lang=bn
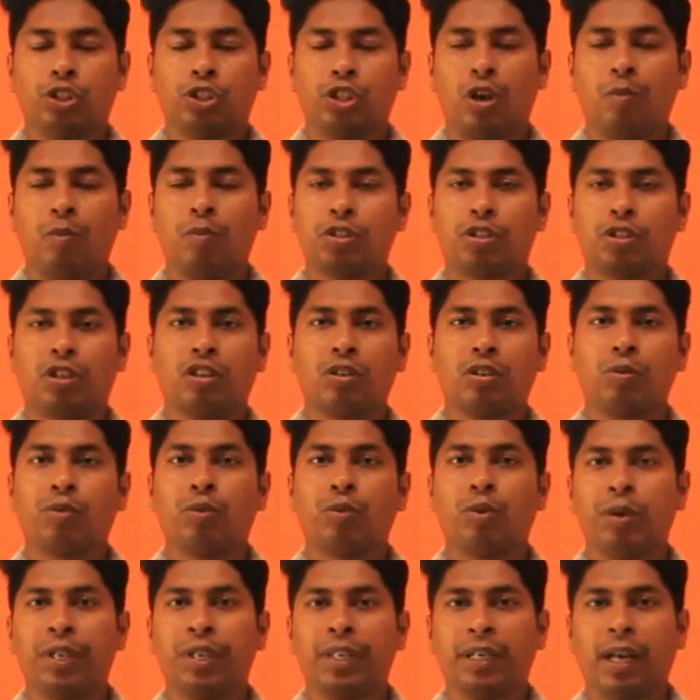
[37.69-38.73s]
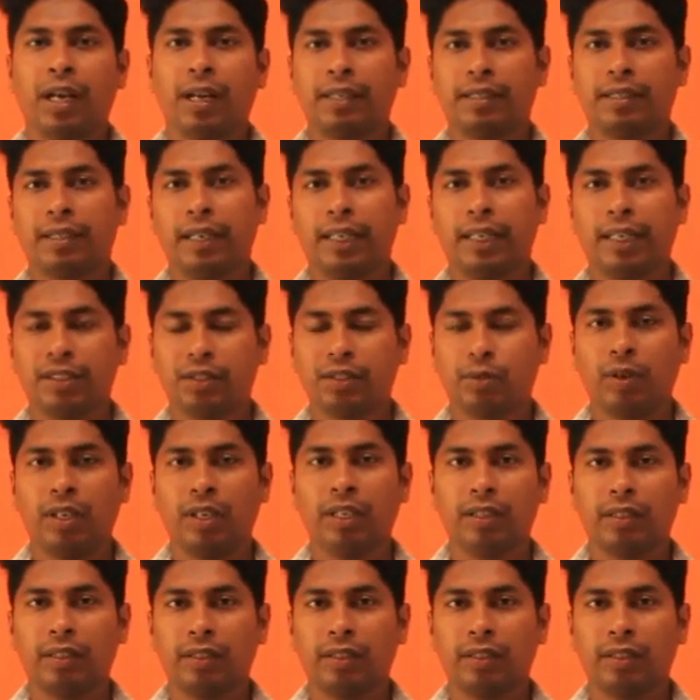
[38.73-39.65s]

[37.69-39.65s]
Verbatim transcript: সমস্ত রকম খুঁটি নাটি সেটিংসগুলি